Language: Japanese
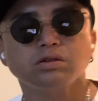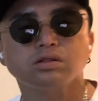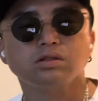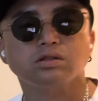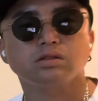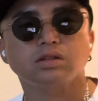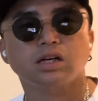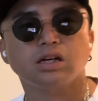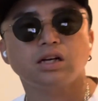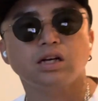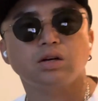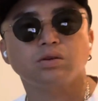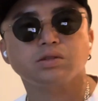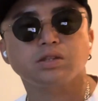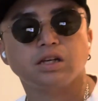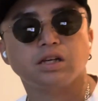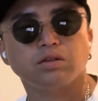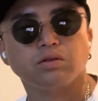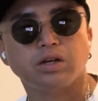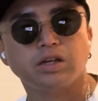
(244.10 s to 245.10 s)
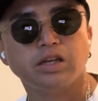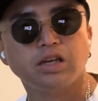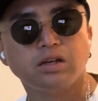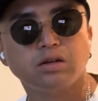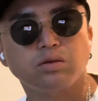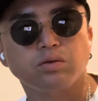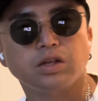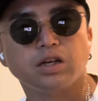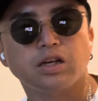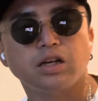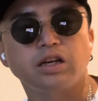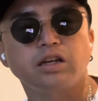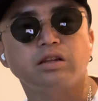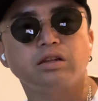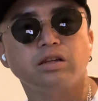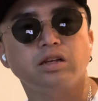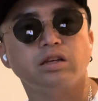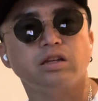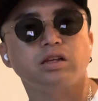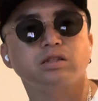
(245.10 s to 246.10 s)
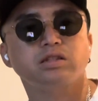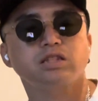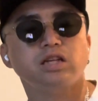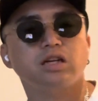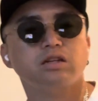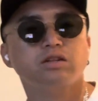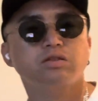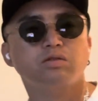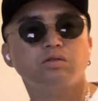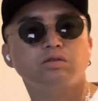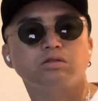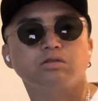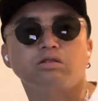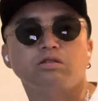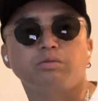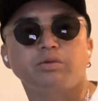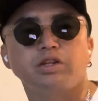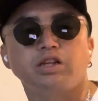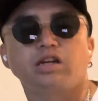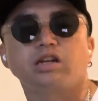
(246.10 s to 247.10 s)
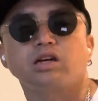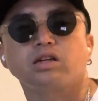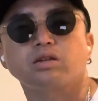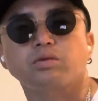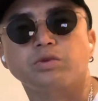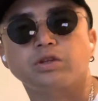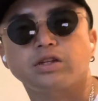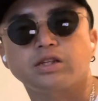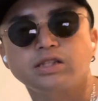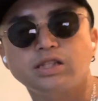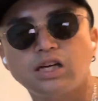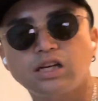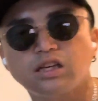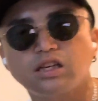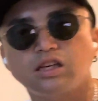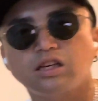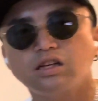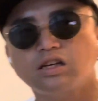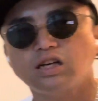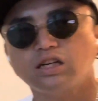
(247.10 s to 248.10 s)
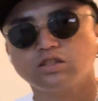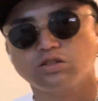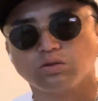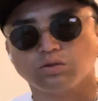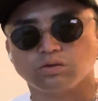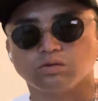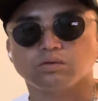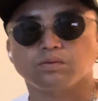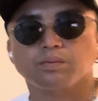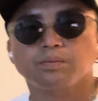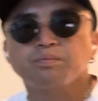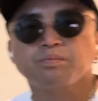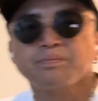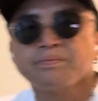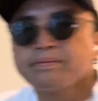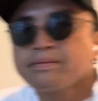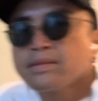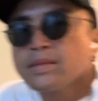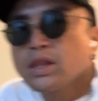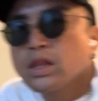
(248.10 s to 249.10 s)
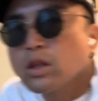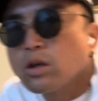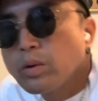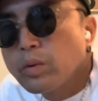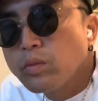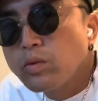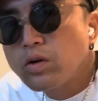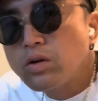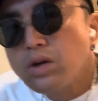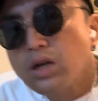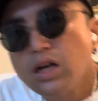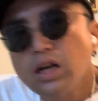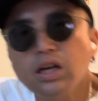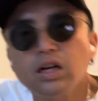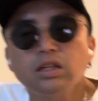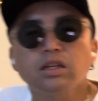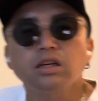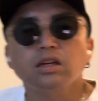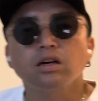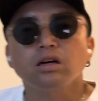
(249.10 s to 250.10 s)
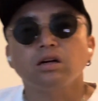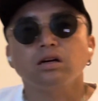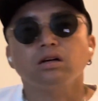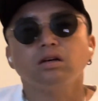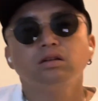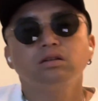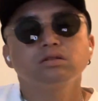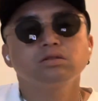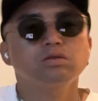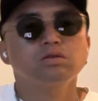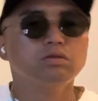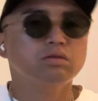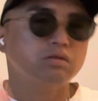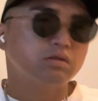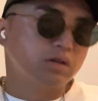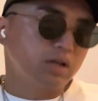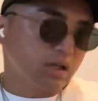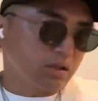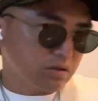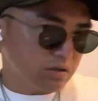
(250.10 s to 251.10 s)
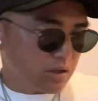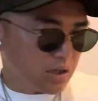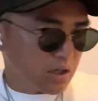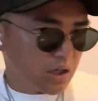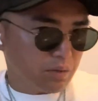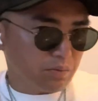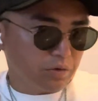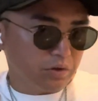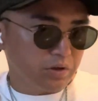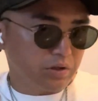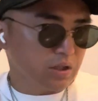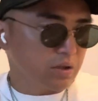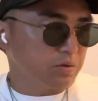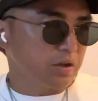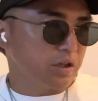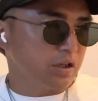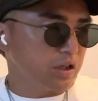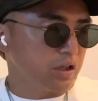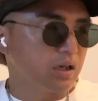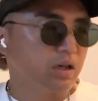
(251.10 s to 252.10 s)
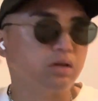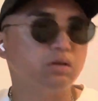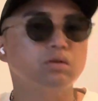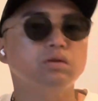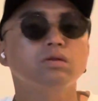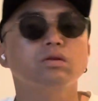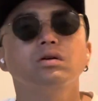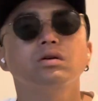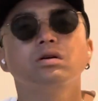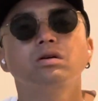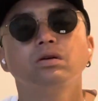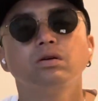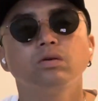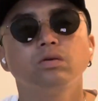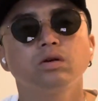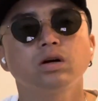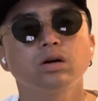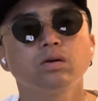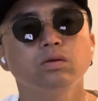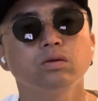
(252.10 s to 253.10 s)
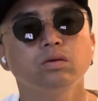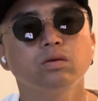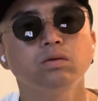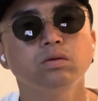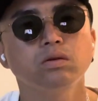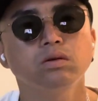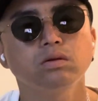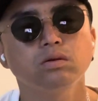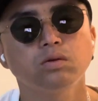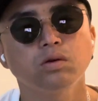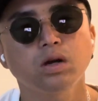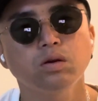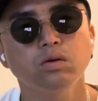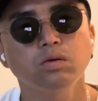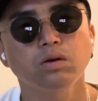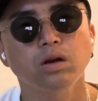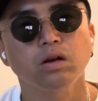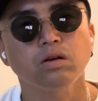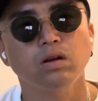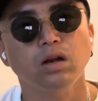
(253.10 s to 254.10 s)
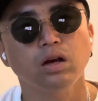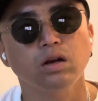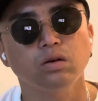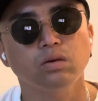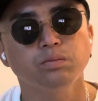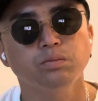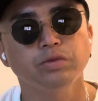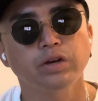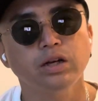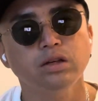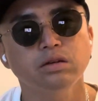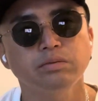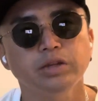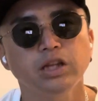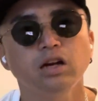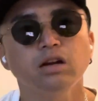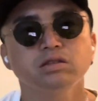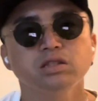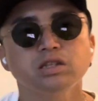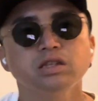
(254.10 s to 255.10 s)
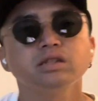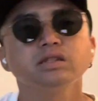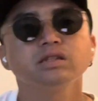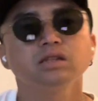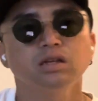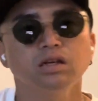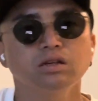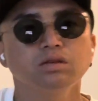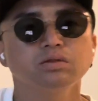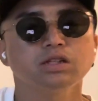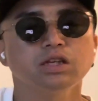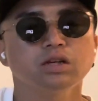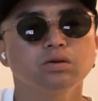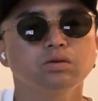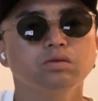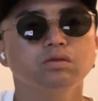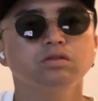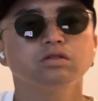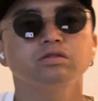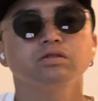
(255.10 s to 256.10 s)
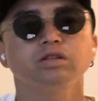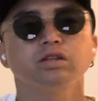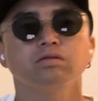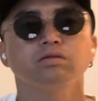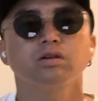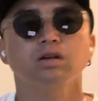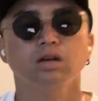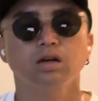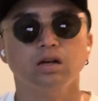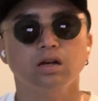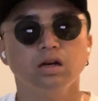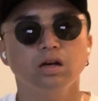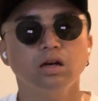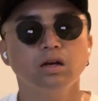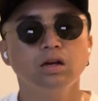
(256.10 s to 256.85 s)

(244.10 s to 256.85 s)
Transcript: 数高いお酒とか結構高いんででジャックコーク飲みてえなと思ってさっき1回ちょっと飲み物買いがてらちょろっと軽く買い物行った時にあのコカココカ・コーラのなんかブラックみたいなのあるじゃないですかあのゼロコークっていうのかなあれ